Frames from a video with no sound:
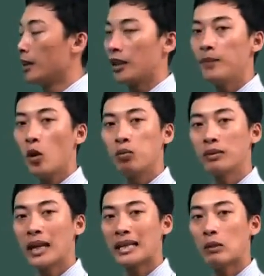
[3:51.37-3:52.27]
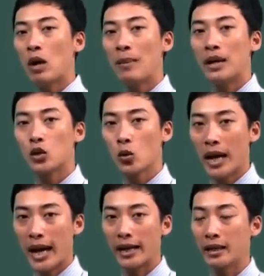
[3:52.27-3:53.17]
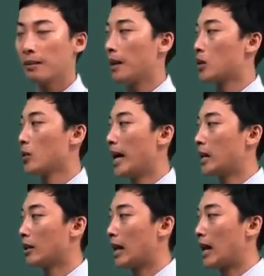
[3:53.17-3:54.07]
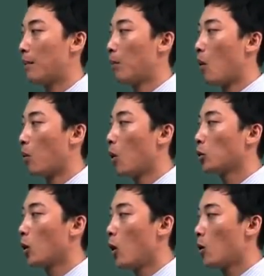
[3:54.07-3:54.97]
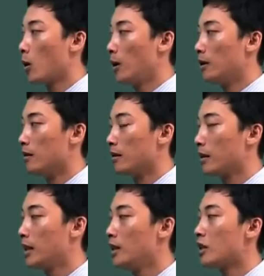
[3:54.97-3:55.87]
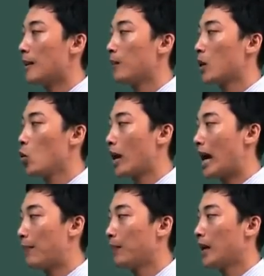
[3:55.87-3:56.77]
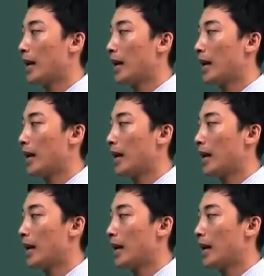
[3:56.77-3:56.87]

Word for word: Tiếp tục ta sẽ qua bài số hai. Bài số hai cho ta là một ô tô khối lượng chín trăm ki lô gam